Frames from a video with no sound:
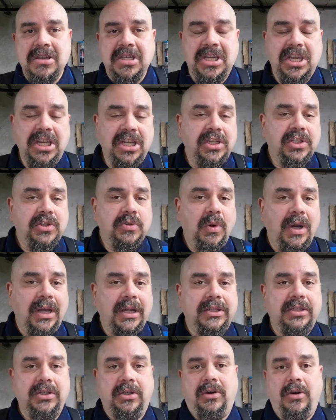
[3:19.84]
qu'il
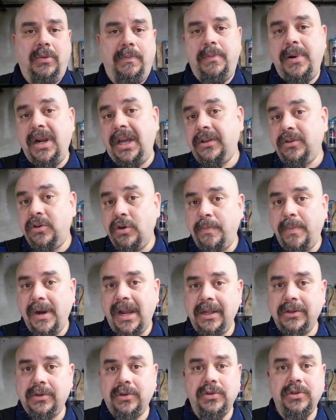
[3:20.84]
soit en plaque de
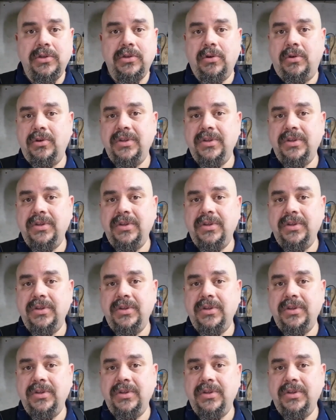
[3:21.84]
plâtre sur